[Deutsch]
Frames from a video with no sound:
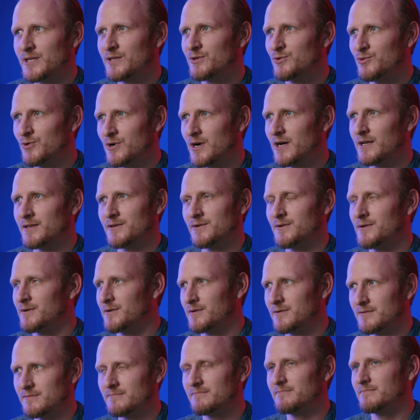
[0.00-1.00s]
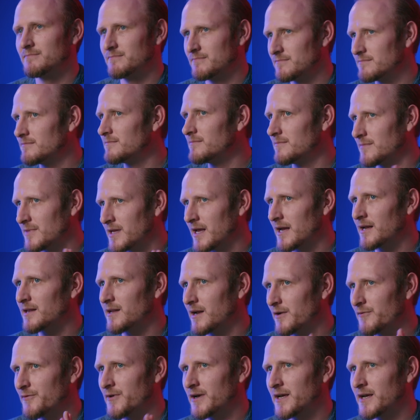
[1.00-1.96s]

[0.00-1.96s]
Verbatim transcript: mal zu, also denk dran,